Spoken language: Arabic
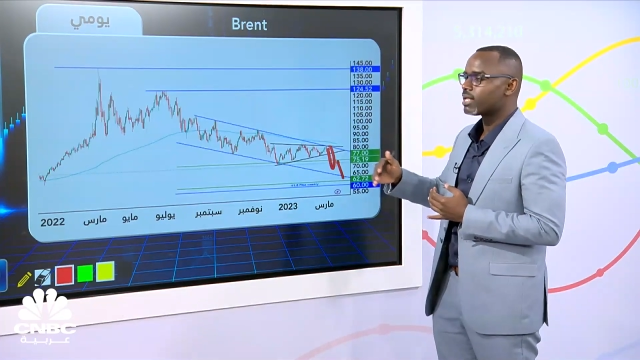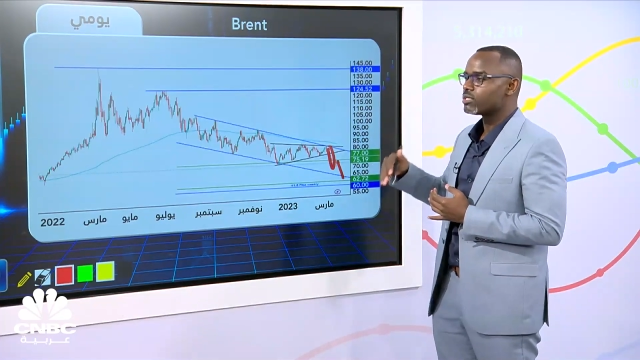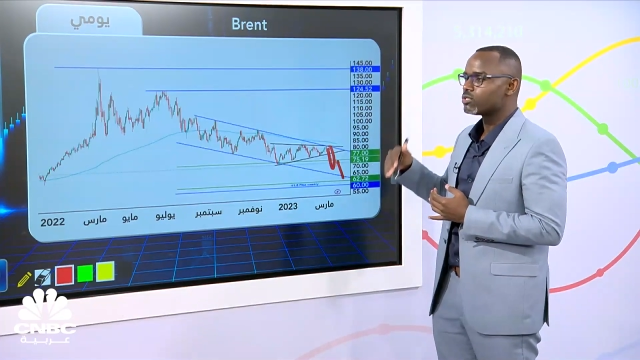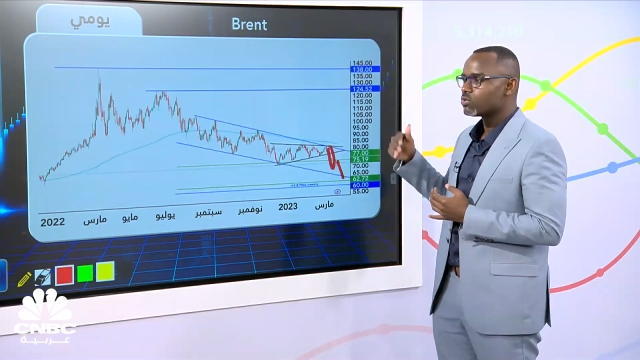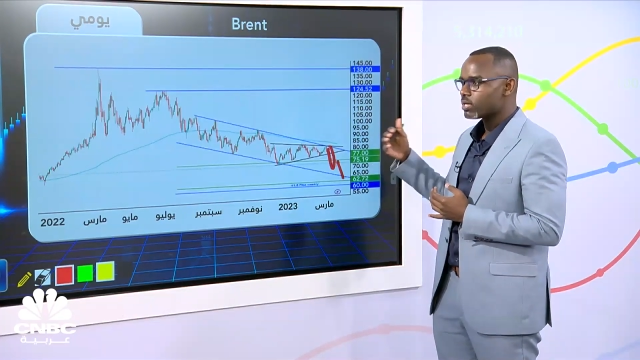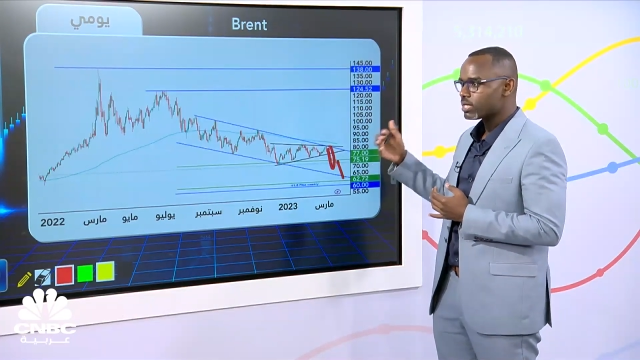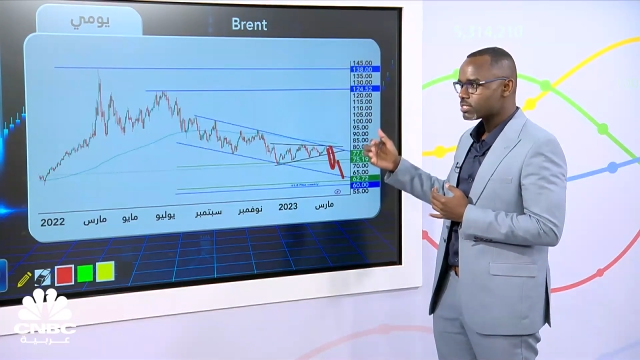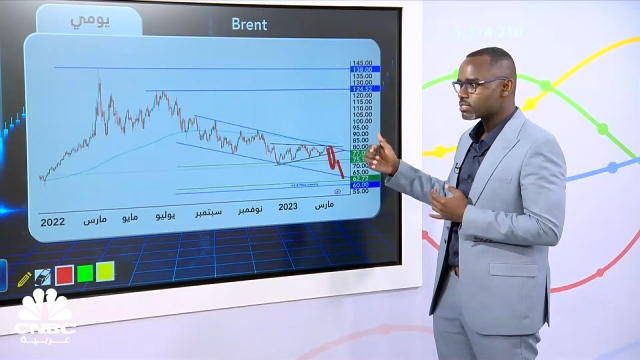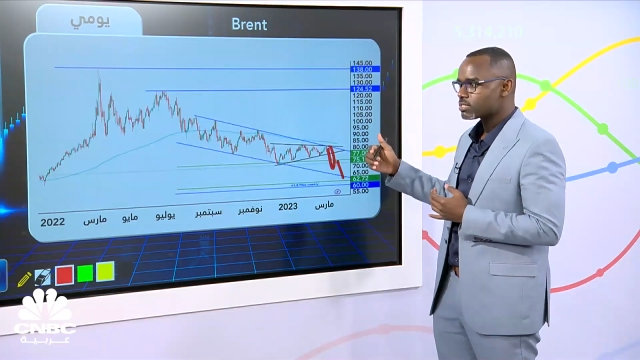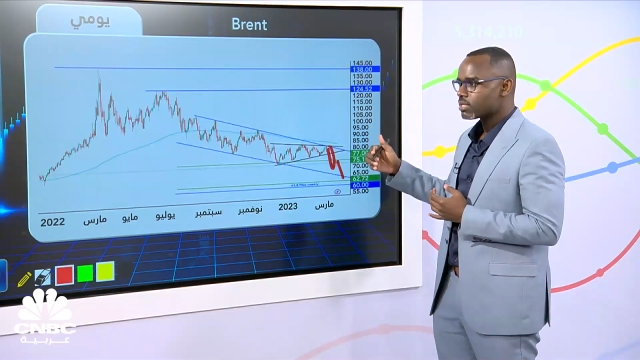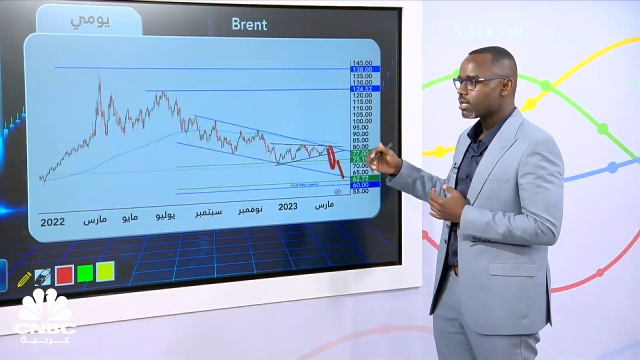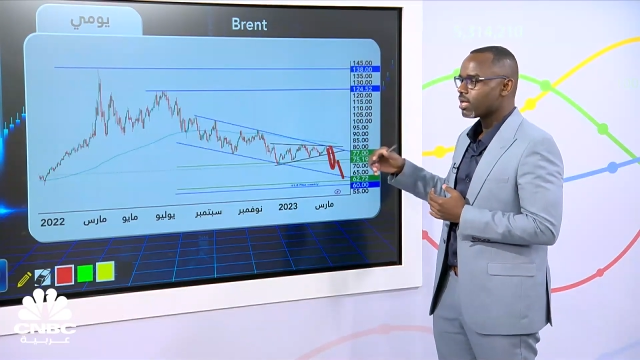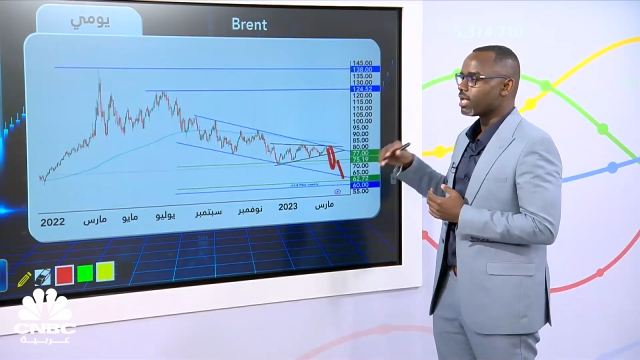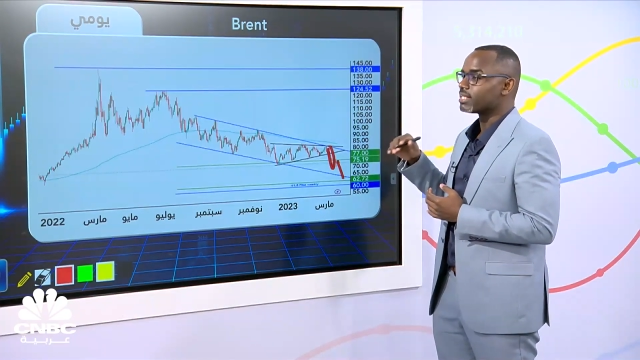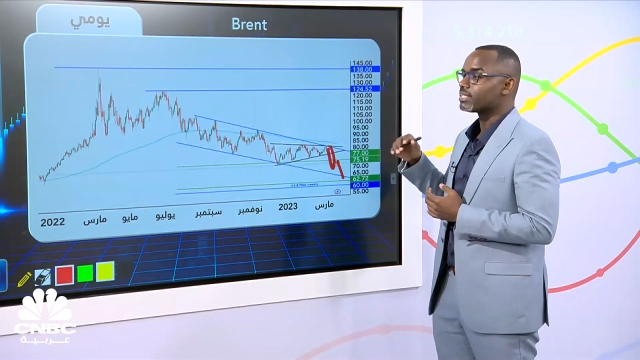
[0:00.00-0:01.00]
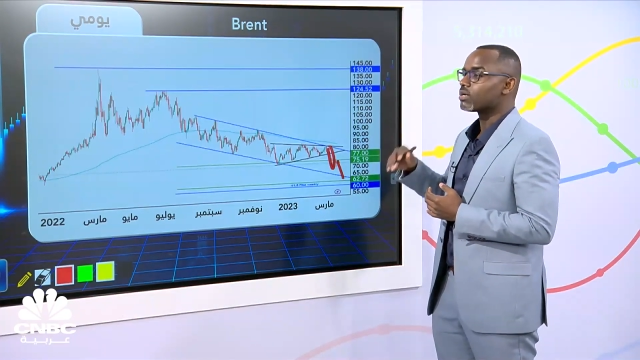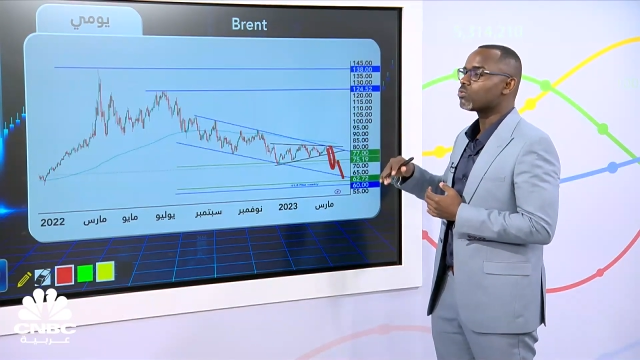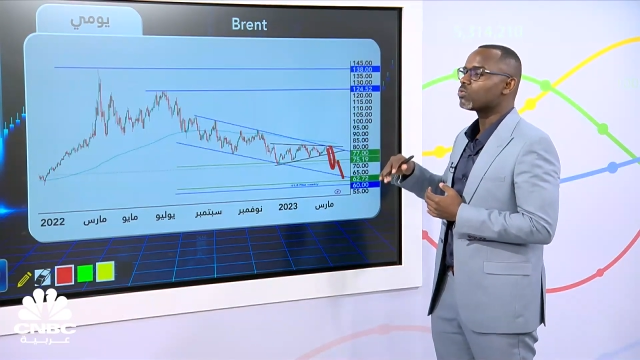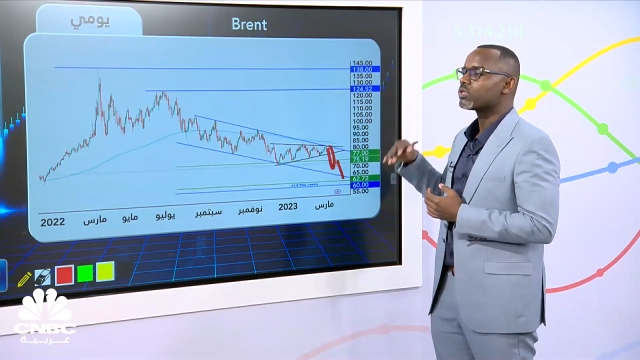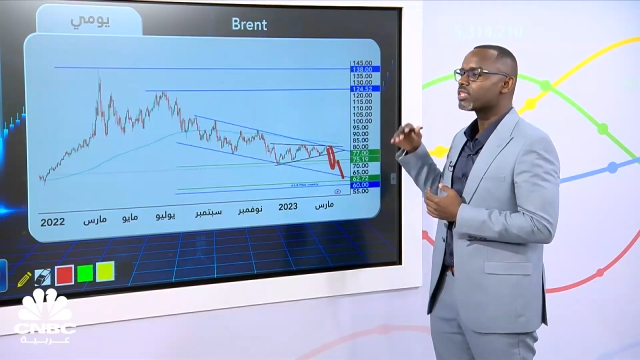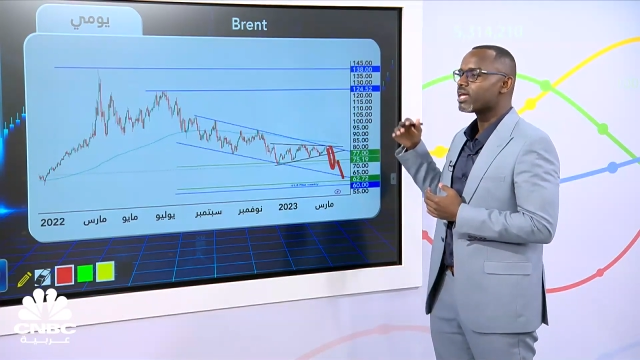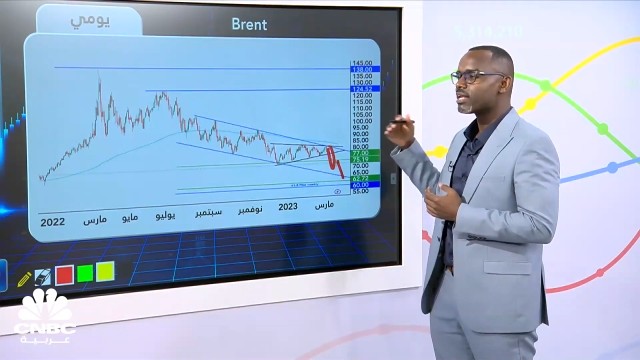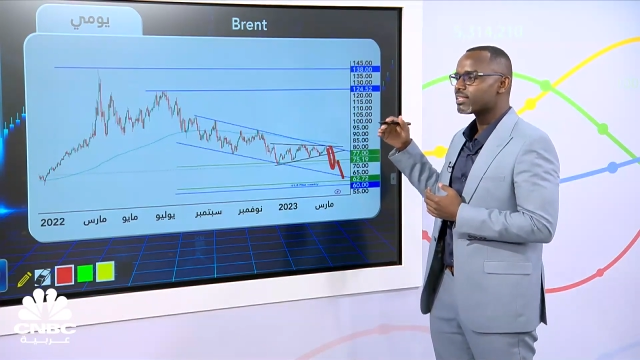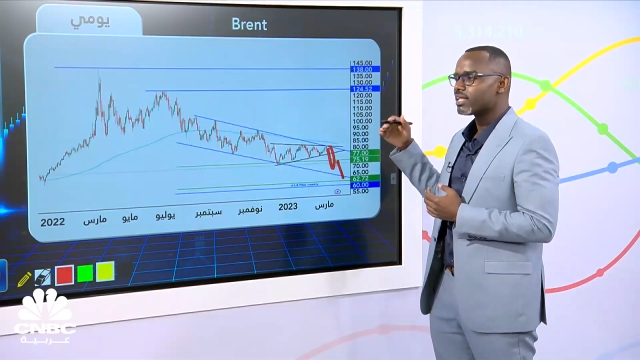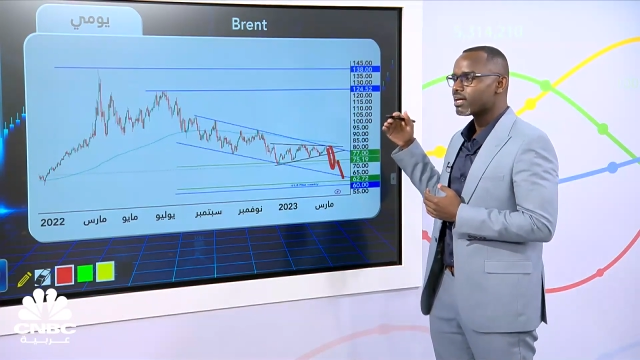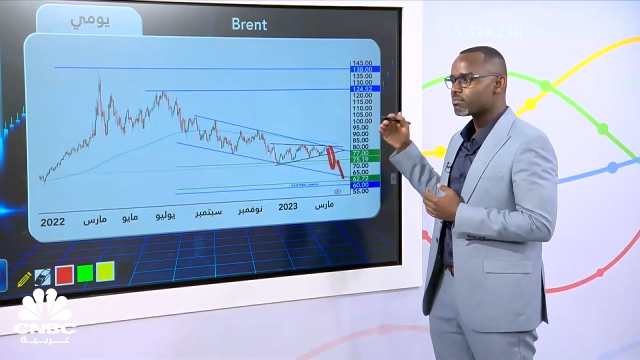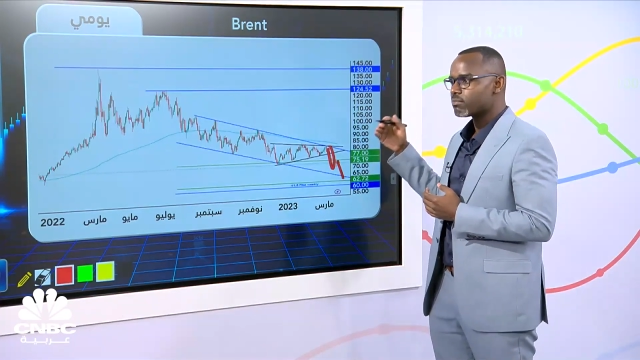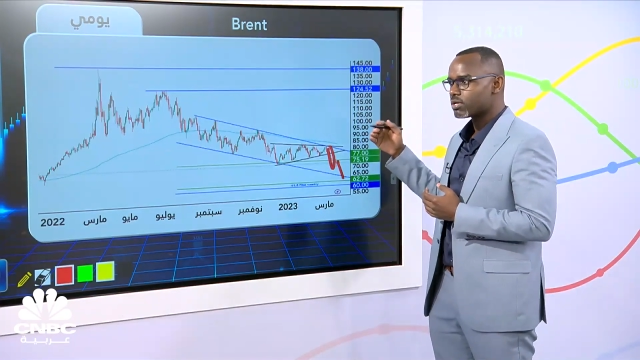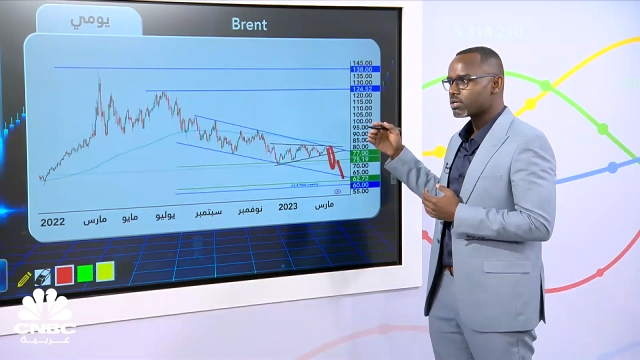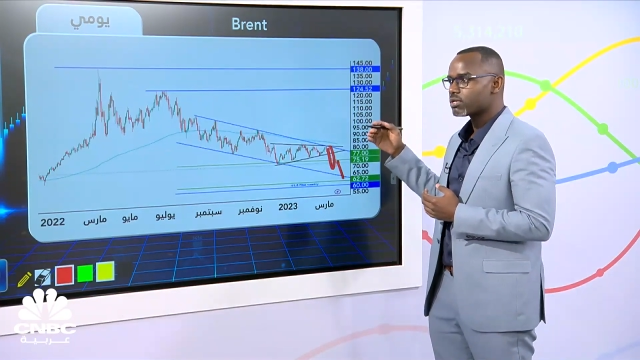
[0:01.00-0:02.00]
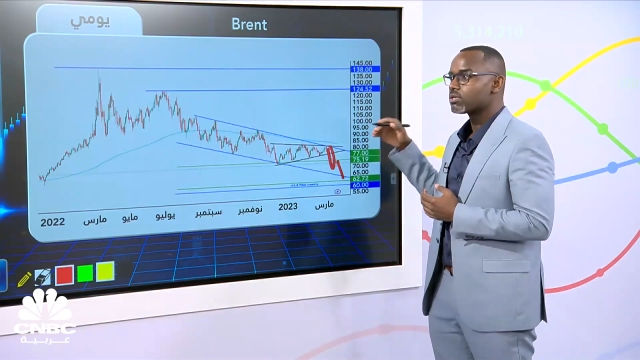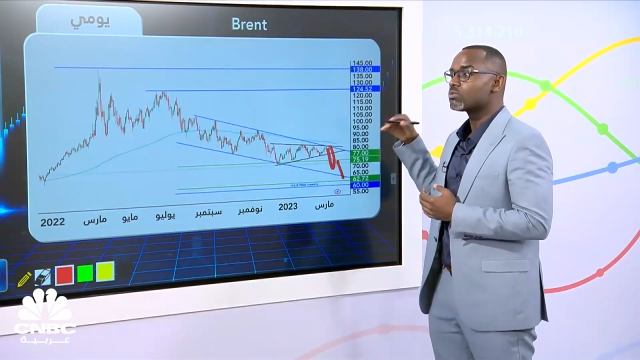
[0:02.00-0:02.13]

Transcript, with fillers: يو اس أن تكون ثالث أكبر